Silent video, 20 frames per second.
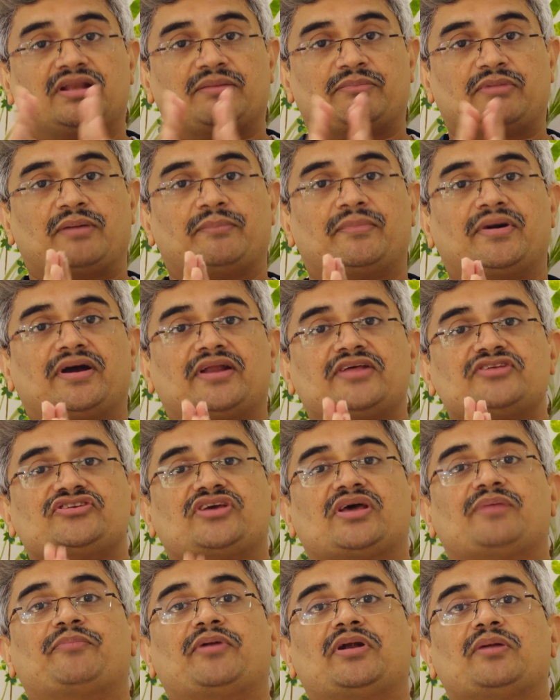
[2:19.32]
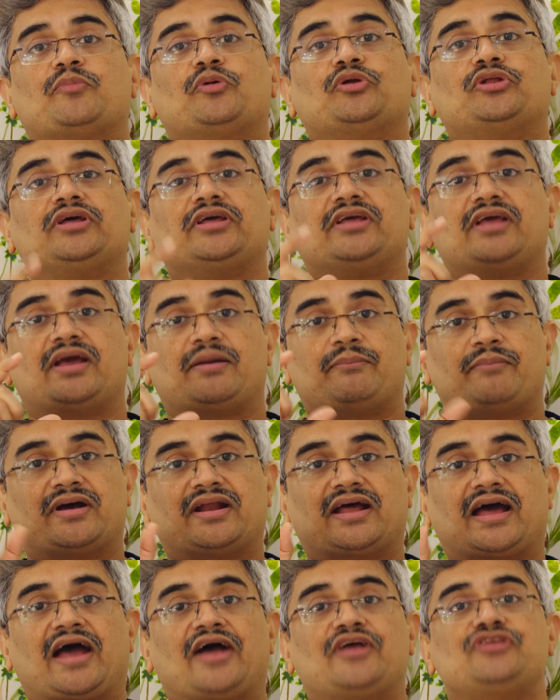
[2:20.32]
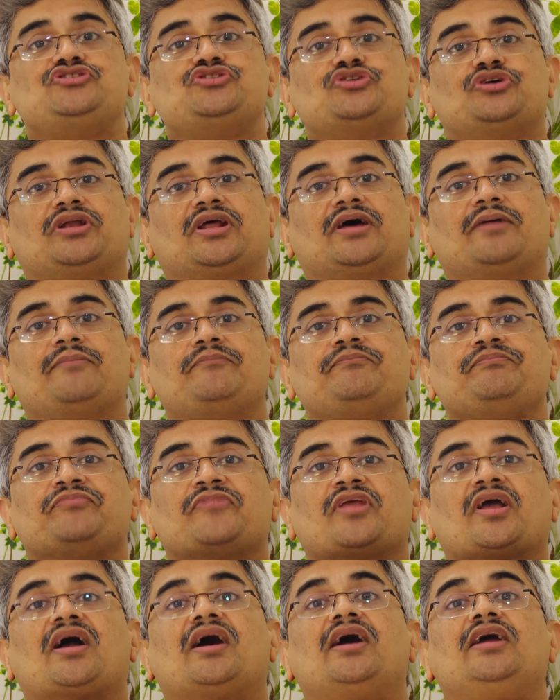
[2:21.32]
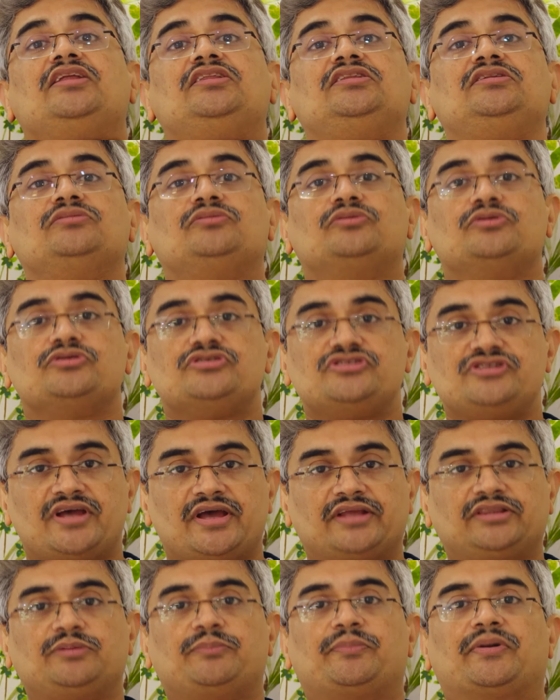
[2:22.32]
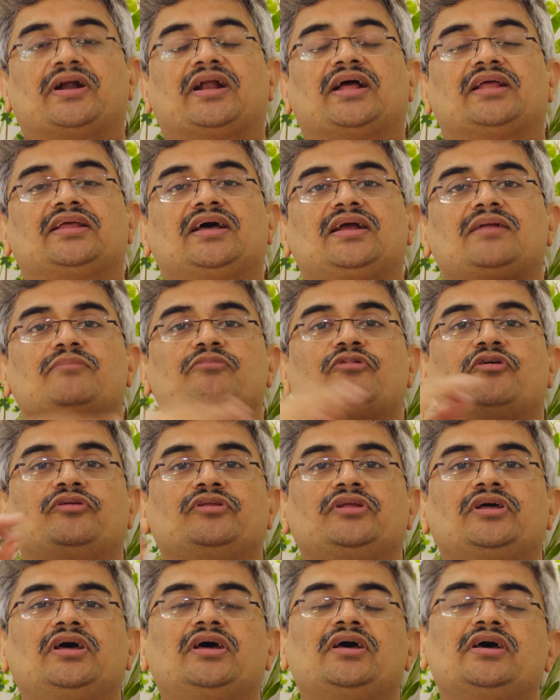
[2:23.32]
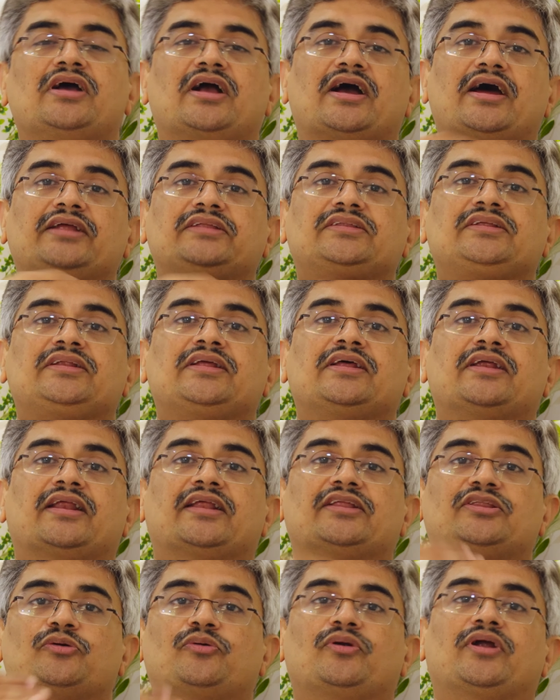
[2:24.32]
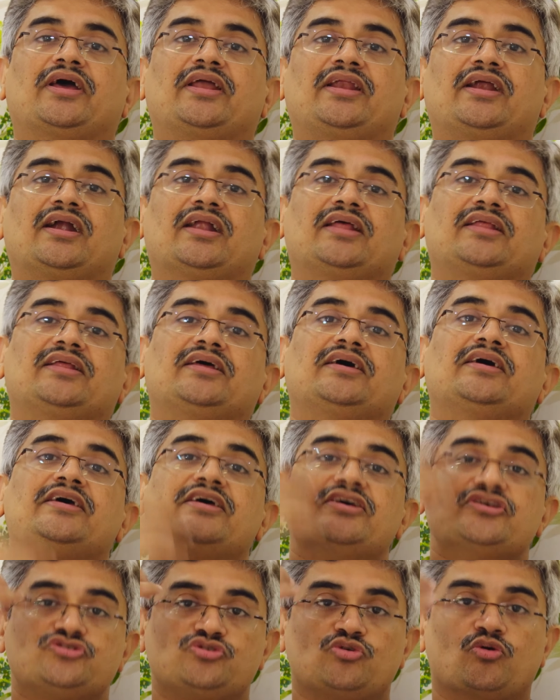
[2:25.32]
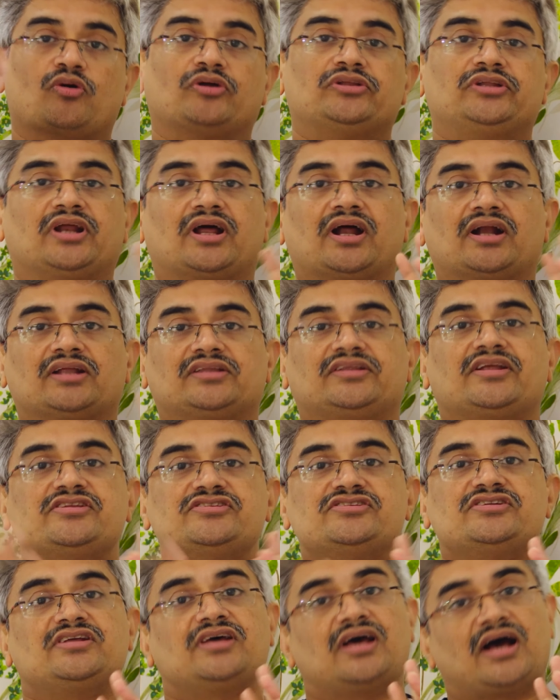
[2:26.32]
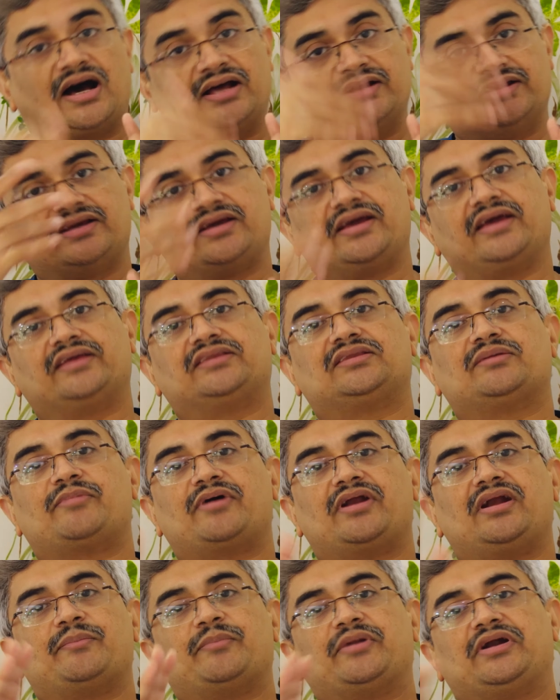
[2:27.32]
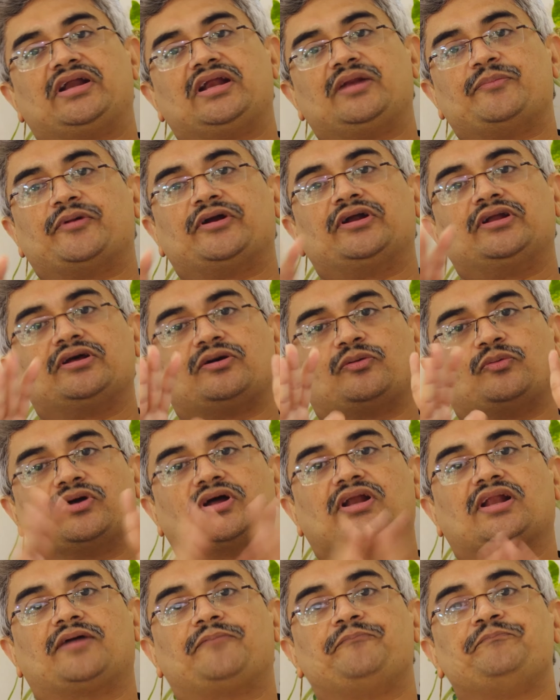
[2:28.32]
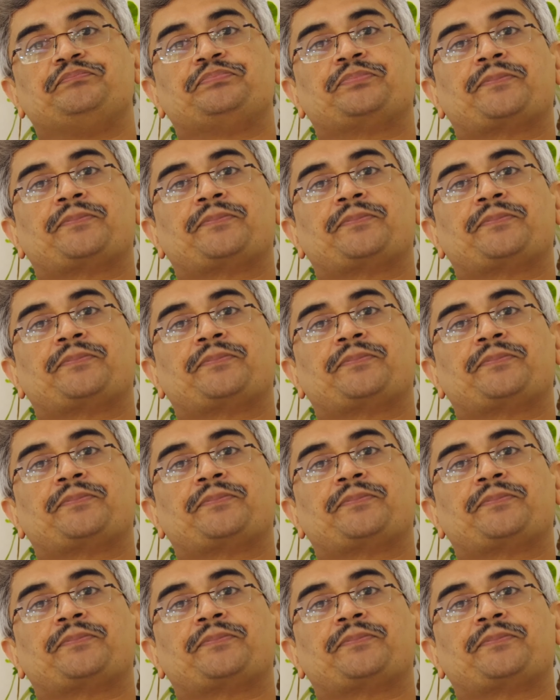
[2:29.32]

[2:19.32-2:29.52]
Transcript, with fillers: நம்ம எம்ஆர்ஐ ஸ்கேன் பண்ணும்போது எம்ஆர் ஆன்ஜியோகிராம் கழுத்துக்கும் சேர்த்து பண்ணால் தான் நமக்கு வந்து கழுத்தில் இருக்கிற ரத்த குழாயினால் ஸ்ட்ரோக் வந்திருக்கான்னு தெரிஞ்சுட்டு அதுக்கு ஏற்ற மாதிரி நம்ம ட்ரீட்மெண்ட்டு கொடுக்கலாம்